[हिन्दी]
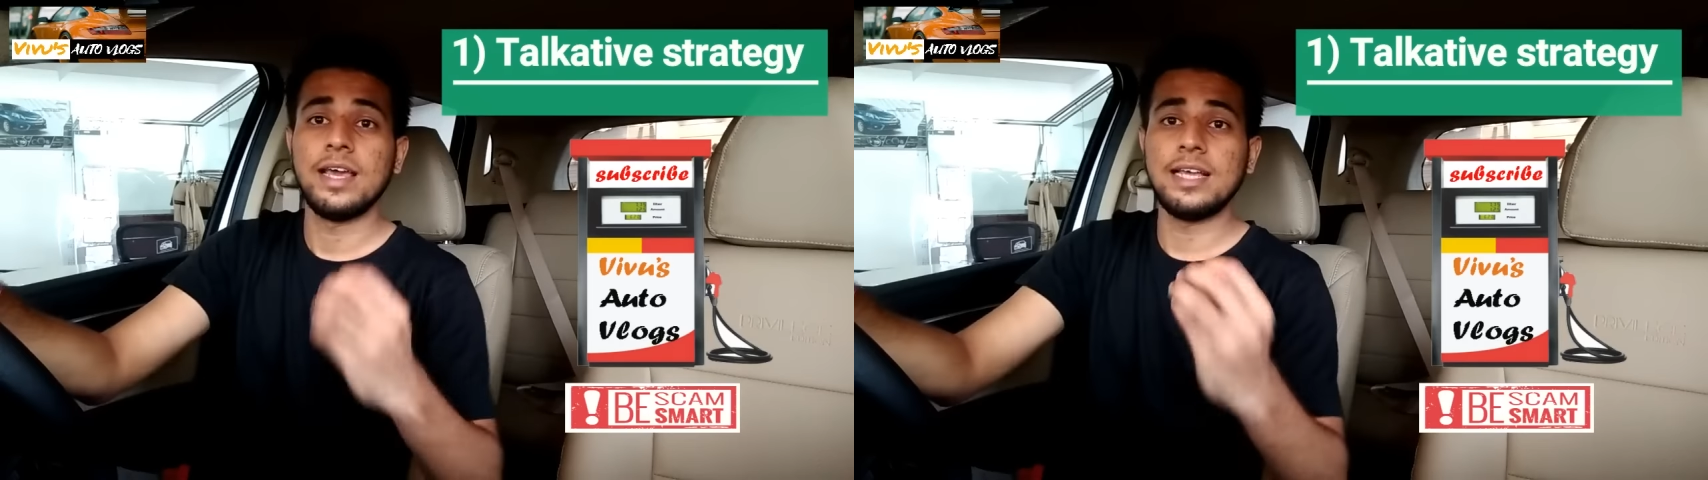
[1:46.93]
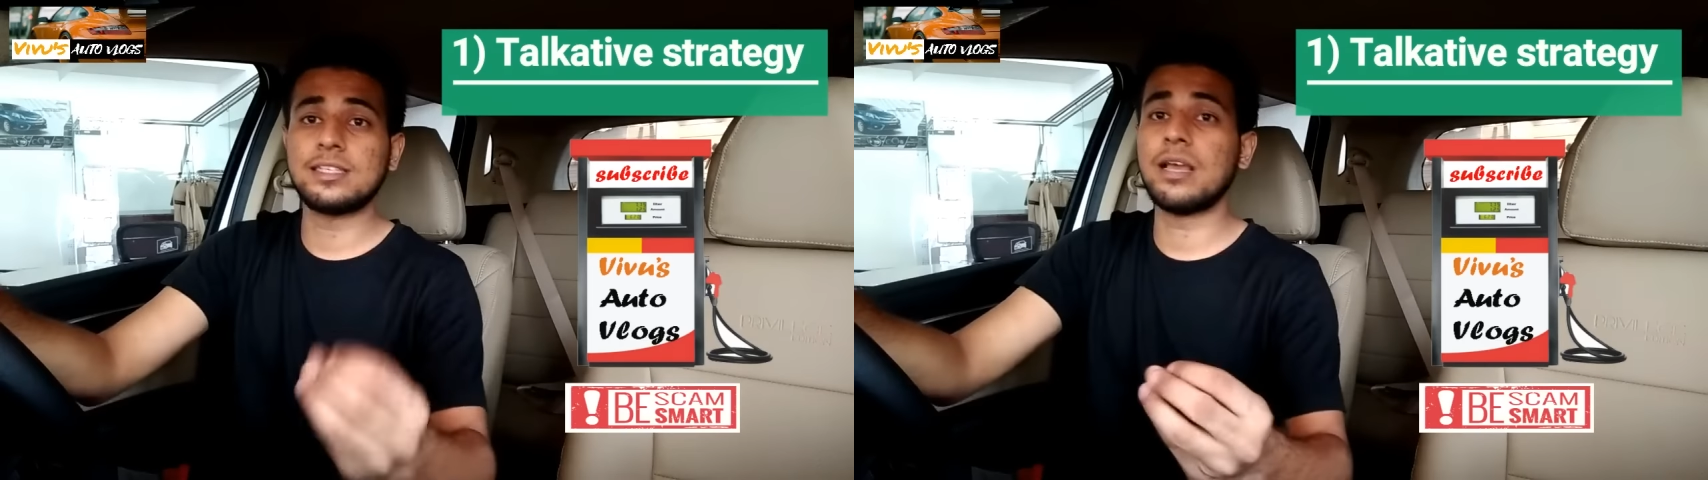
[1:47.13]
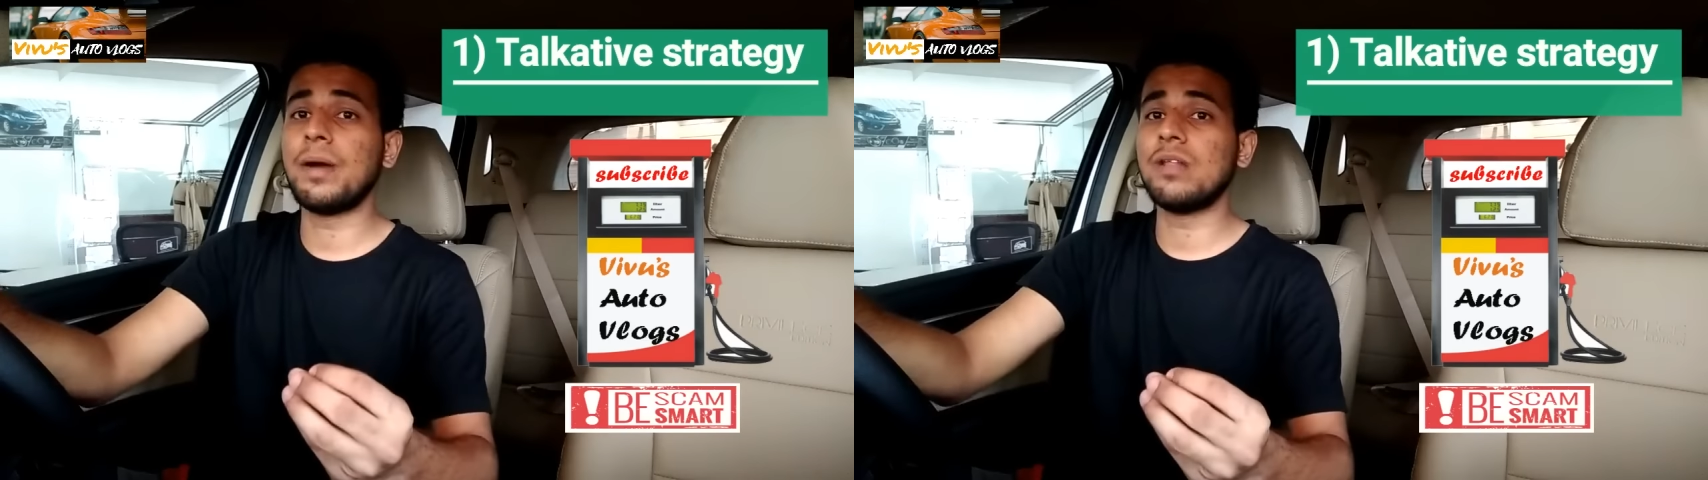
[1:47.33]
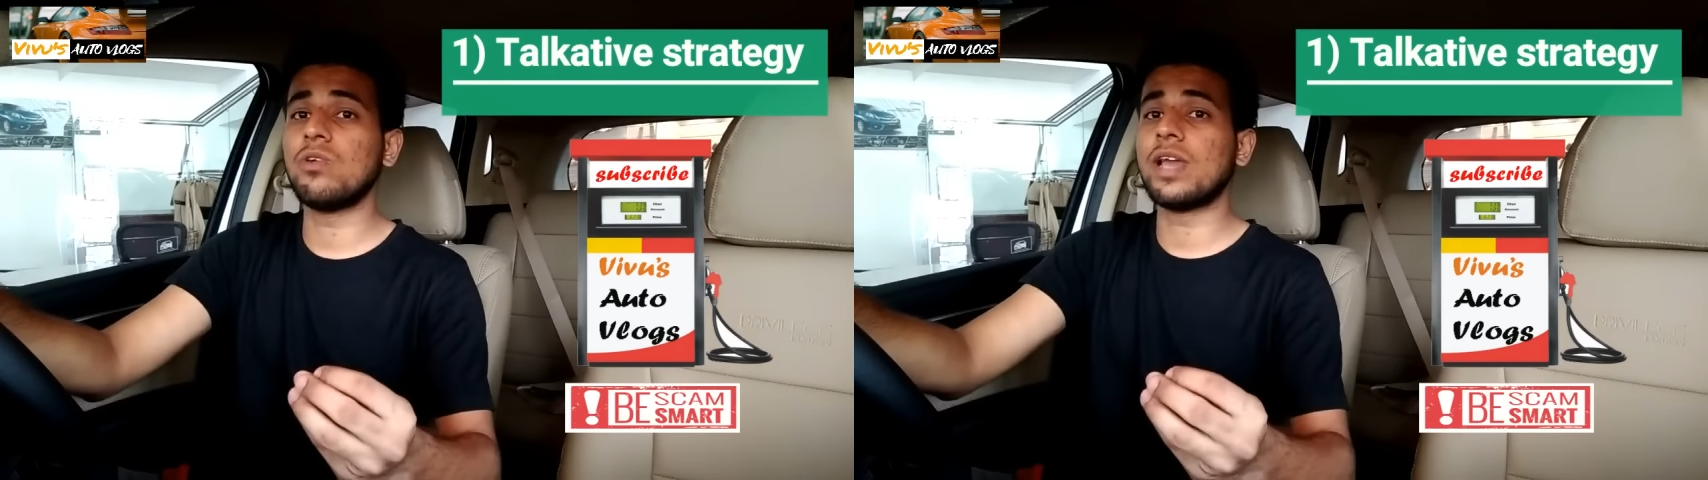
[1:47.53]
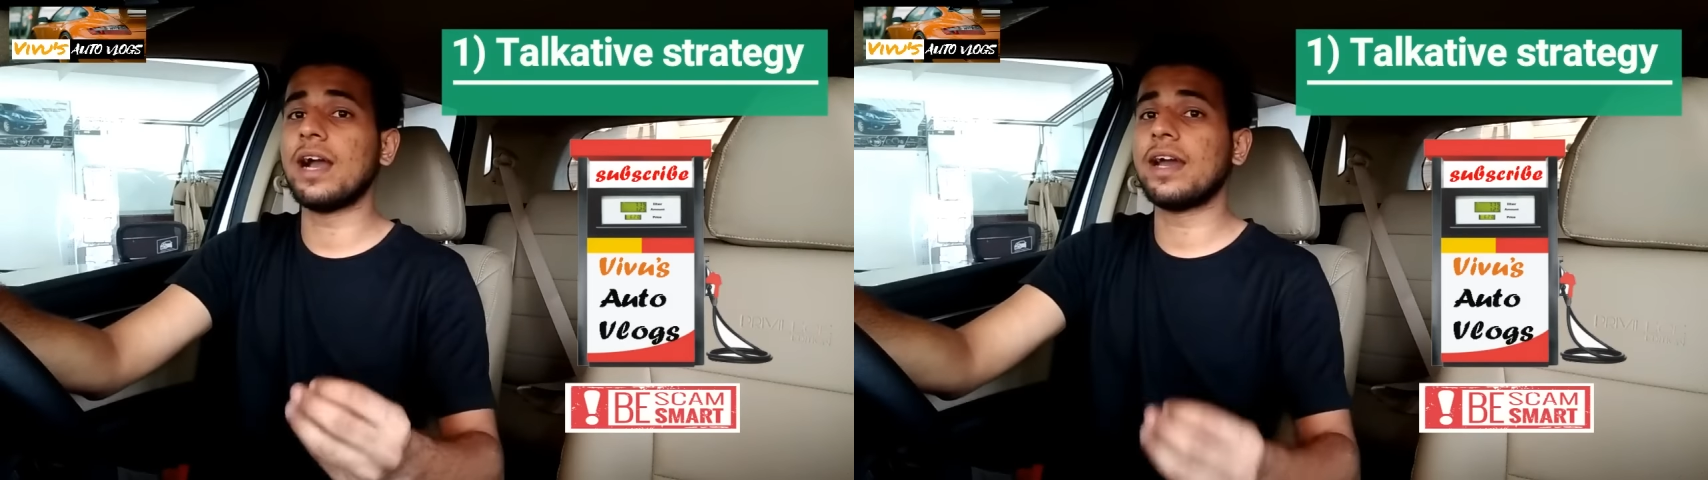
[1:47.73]
इसके बाद वो
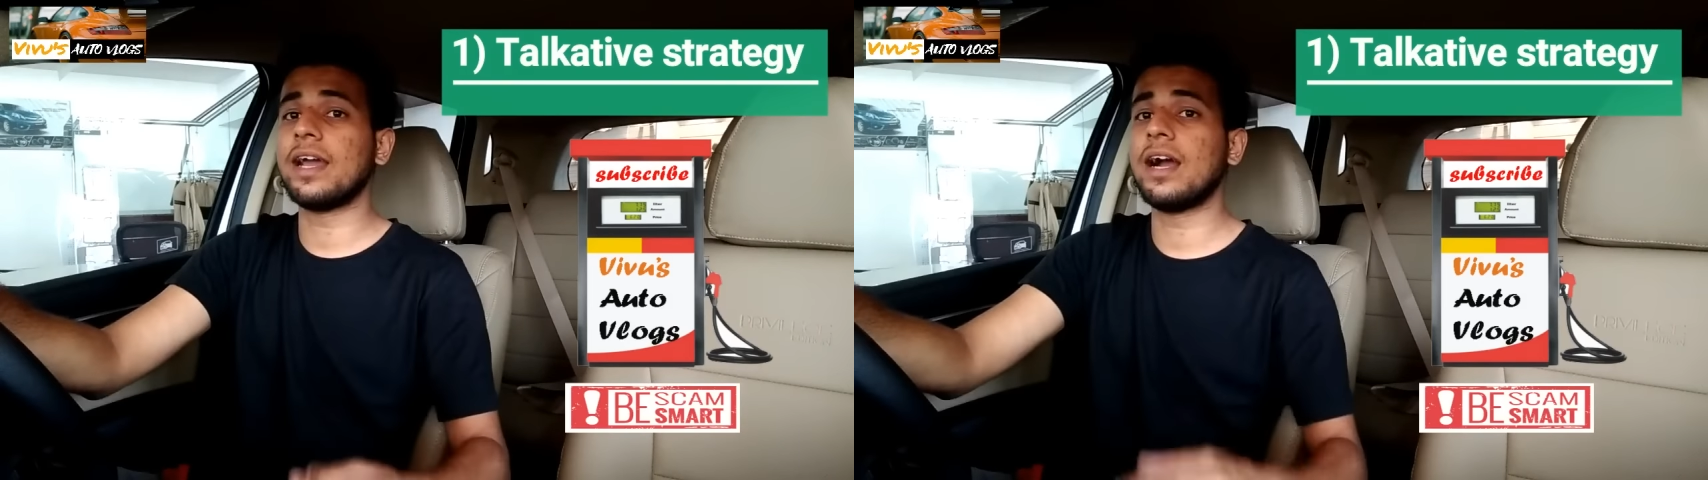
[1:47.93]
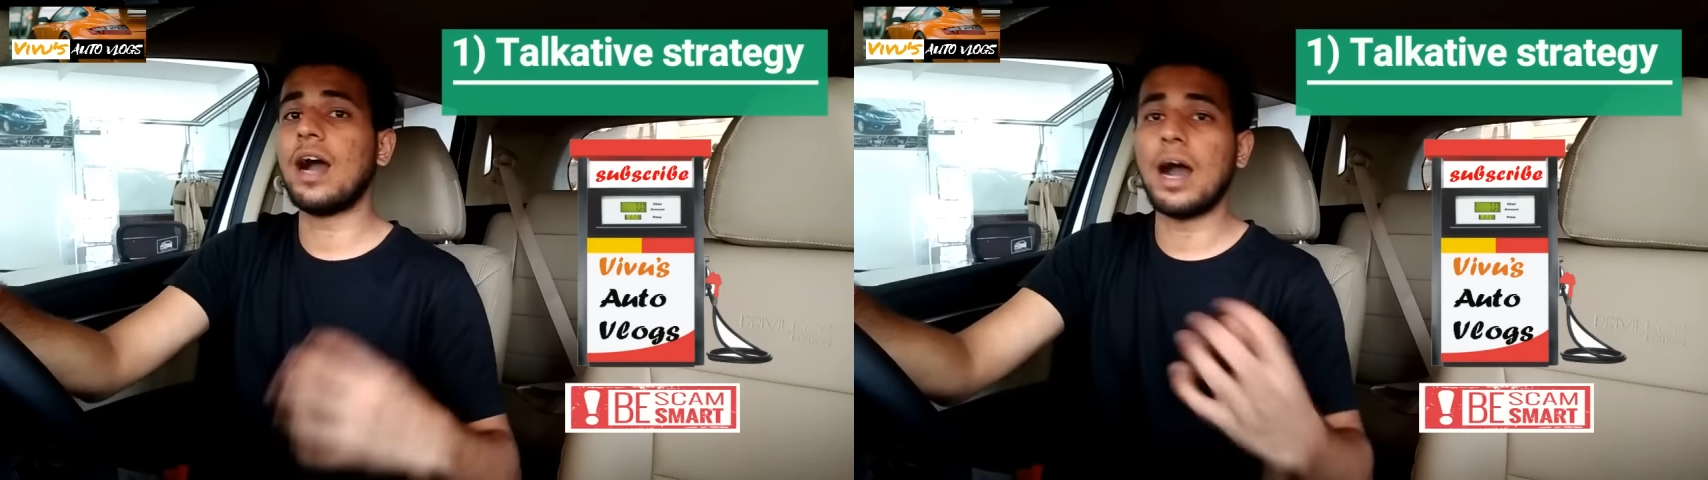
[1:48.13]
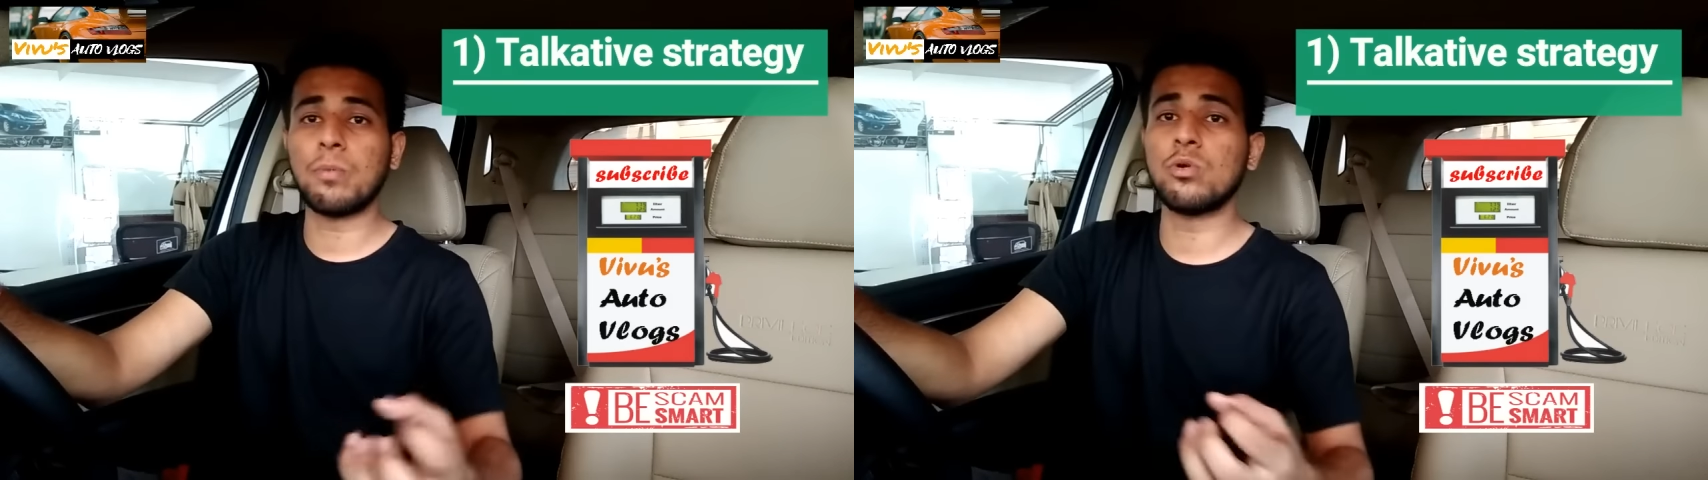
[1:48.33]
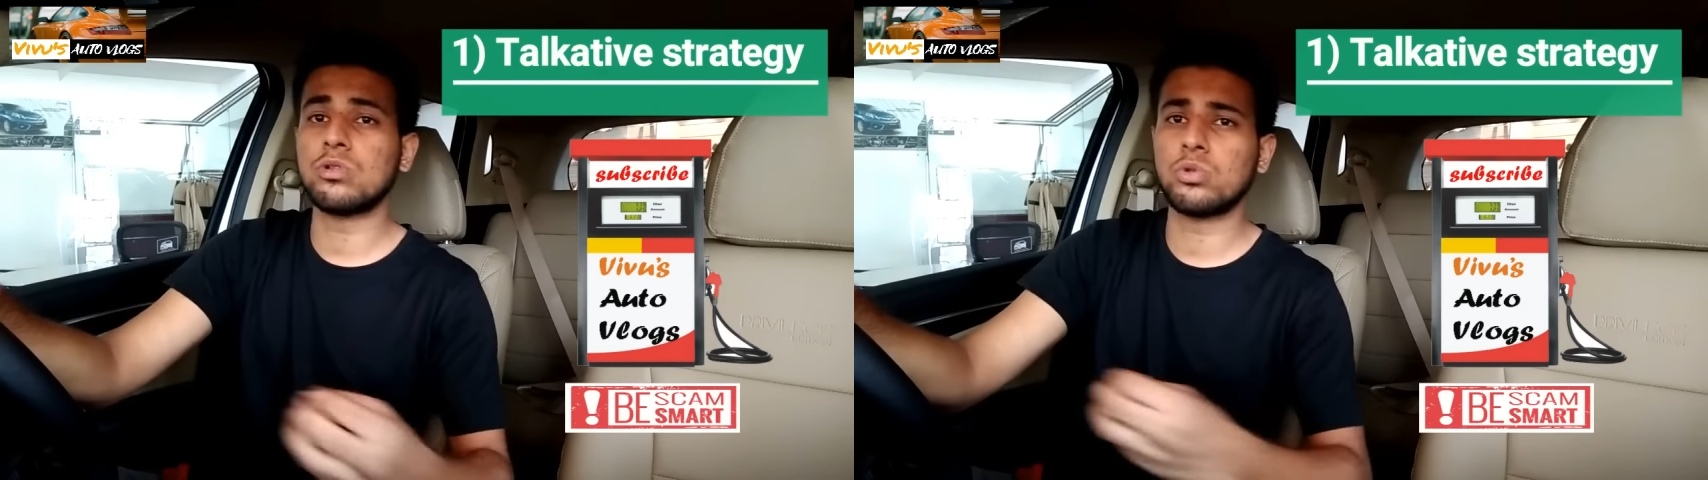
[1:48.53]
क्या करेगा आपको